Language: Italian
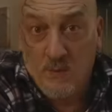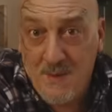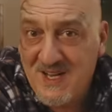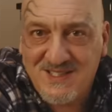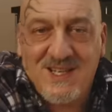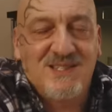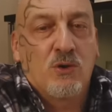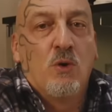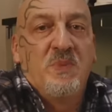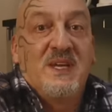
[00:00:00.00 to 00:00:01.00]
nome abbastanza
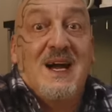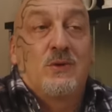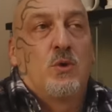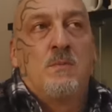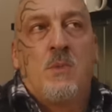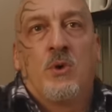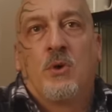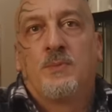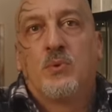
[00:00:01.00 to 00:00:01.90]
complicato, Mono